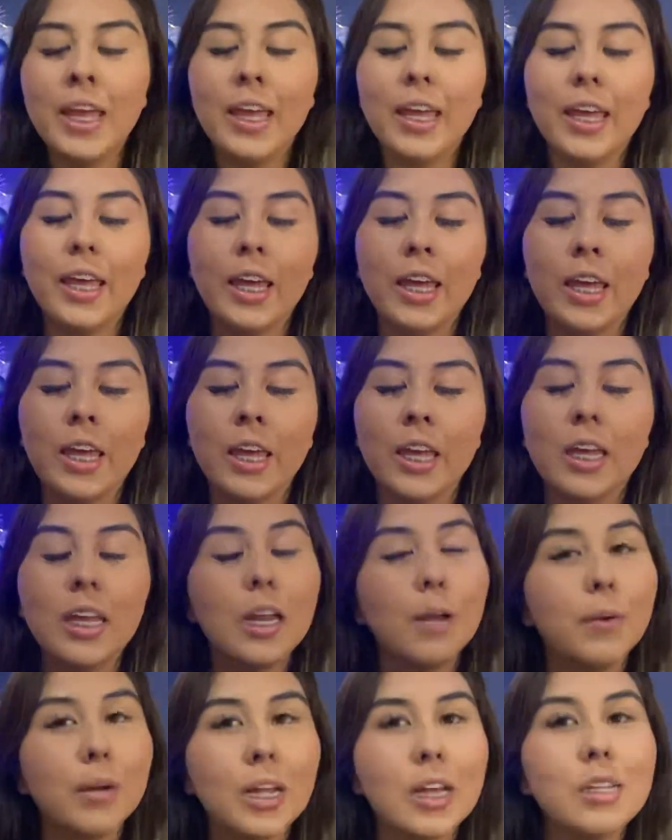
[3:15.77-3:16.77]
Eh, y
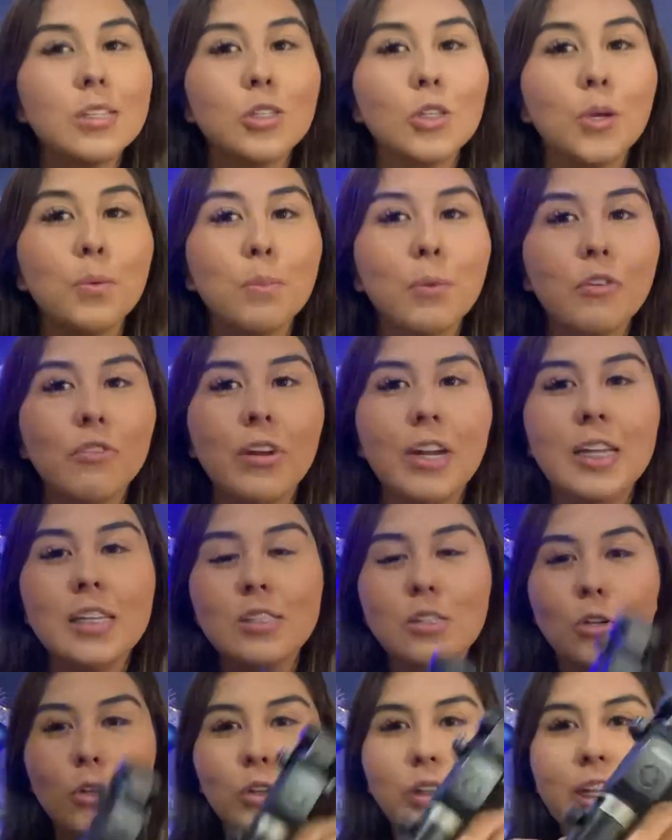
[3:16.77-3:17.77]
la verdad estoy muy
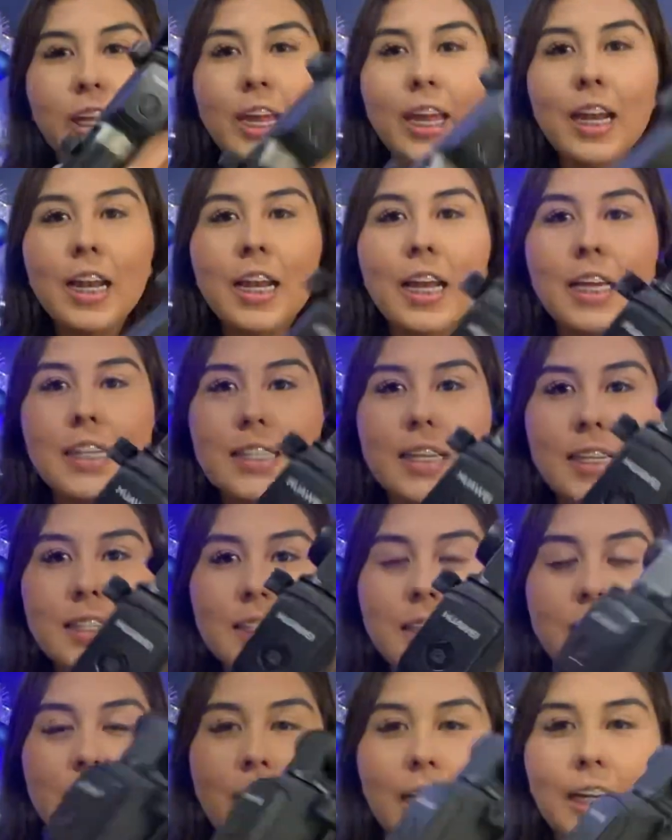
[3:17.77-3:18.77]
feliz con él. Es
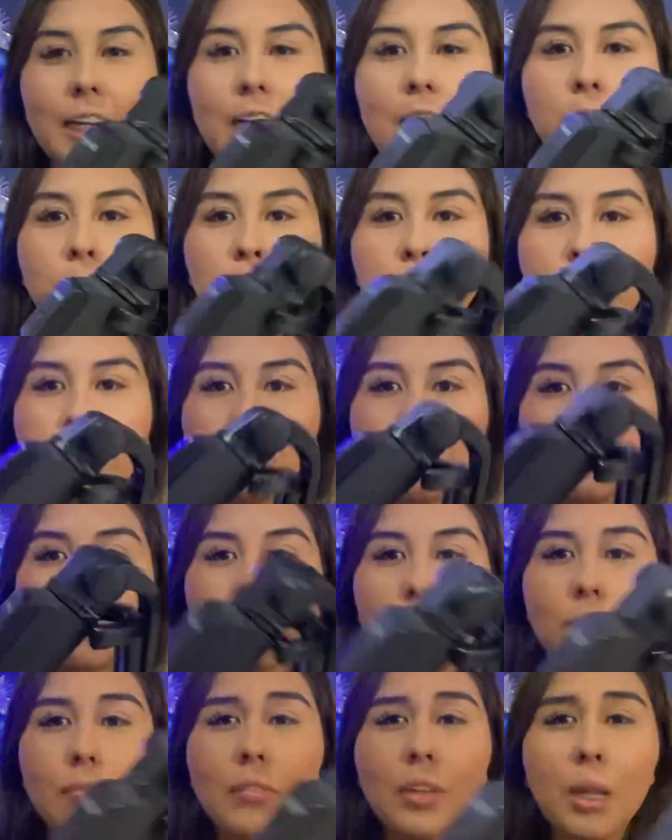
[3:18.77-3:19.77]
este de acá.
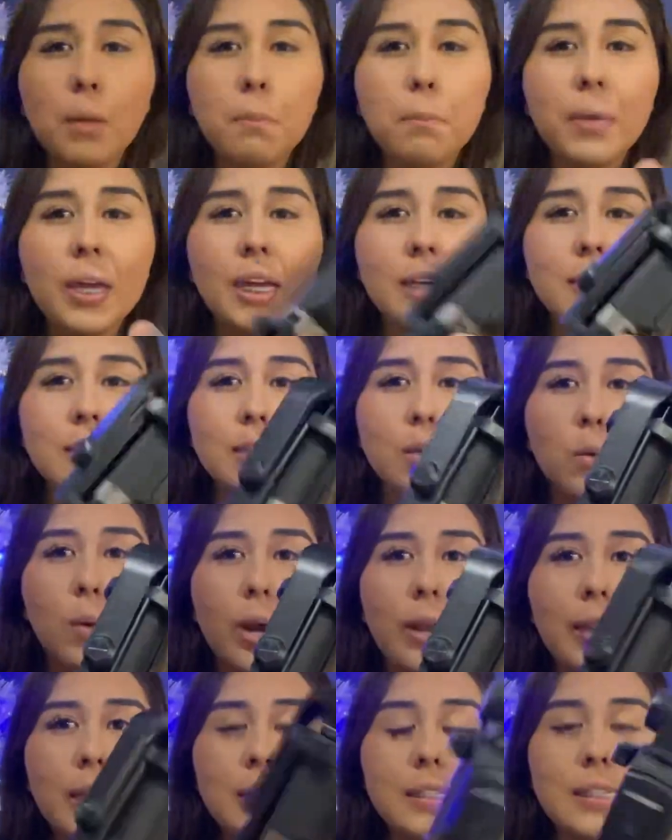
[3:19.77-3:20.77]
Vean, se
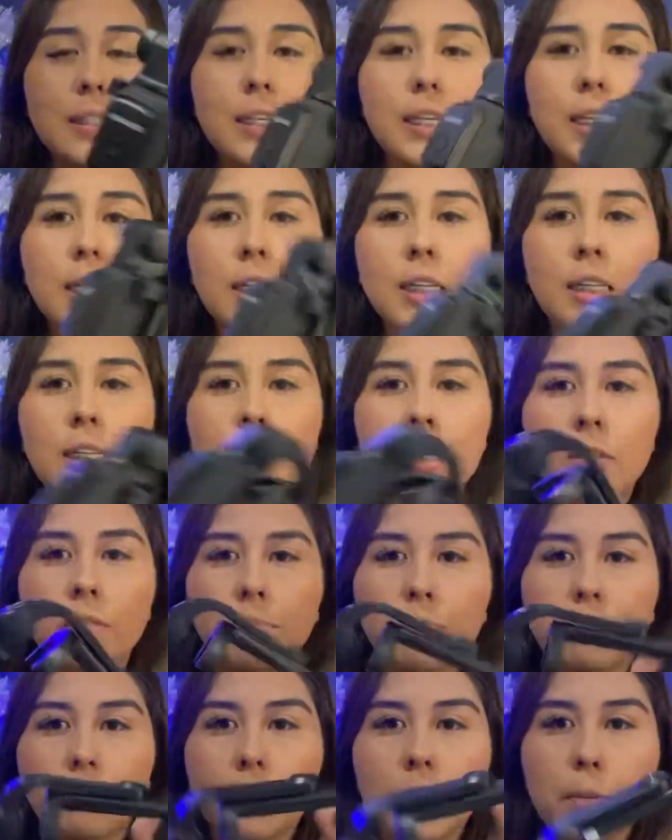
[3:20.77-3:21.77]
guarda así,
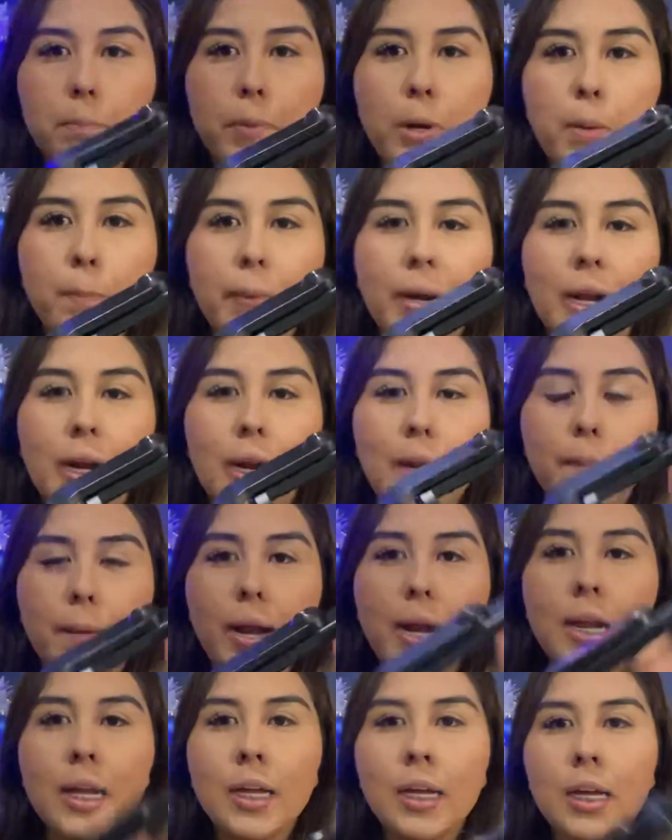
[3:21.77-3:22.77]
pero para
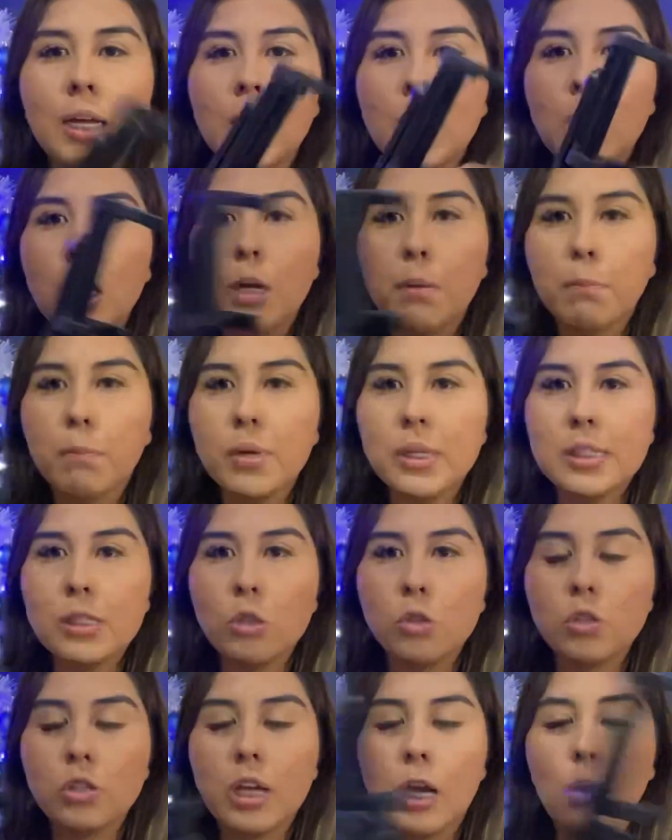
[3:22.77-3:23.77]
grabar, pues
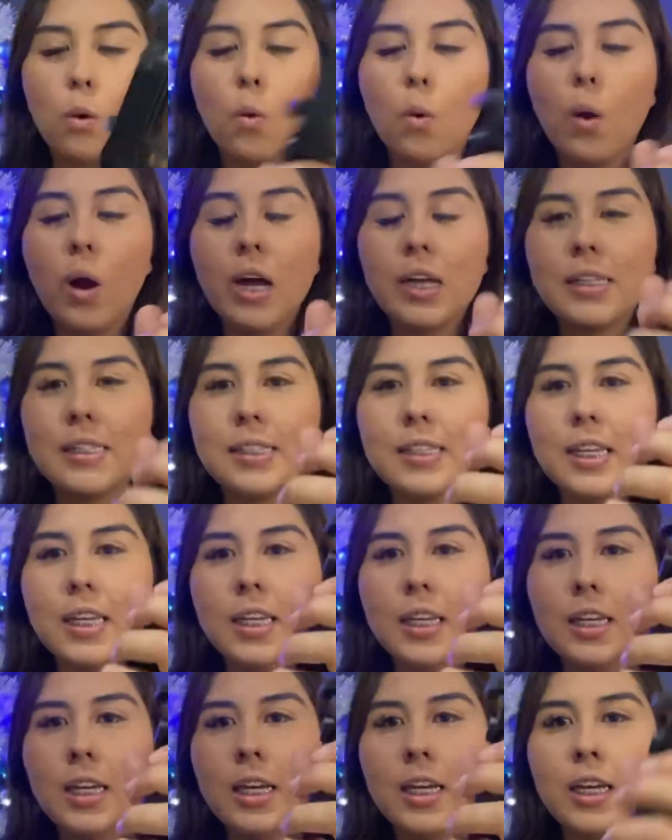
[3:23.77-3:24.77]
lo saco así
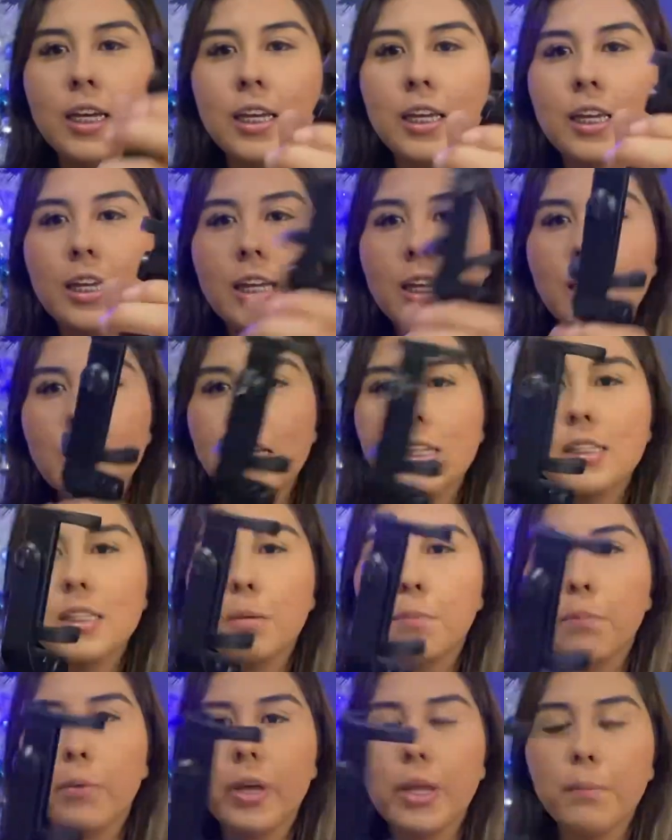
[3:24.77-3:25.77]
y
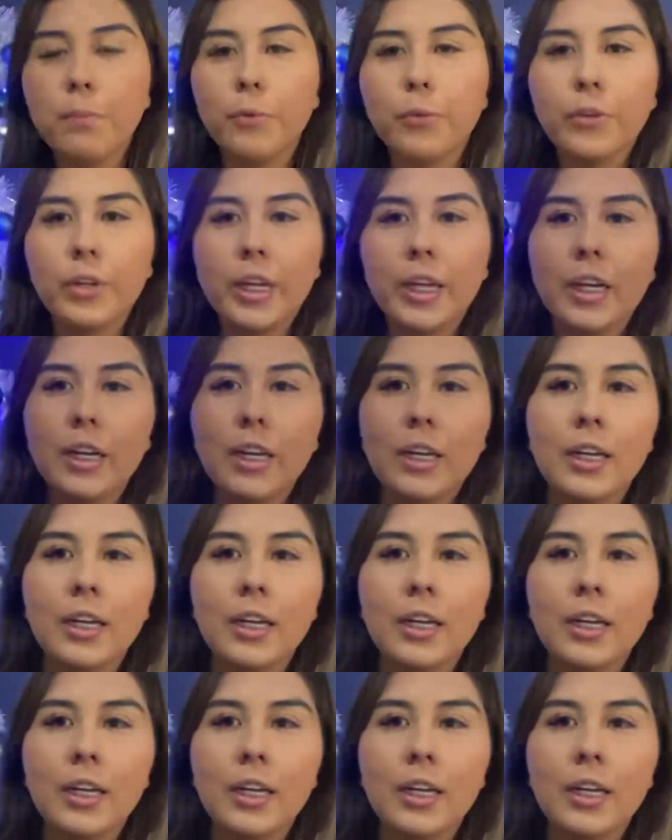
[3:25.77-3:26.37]
se puede poner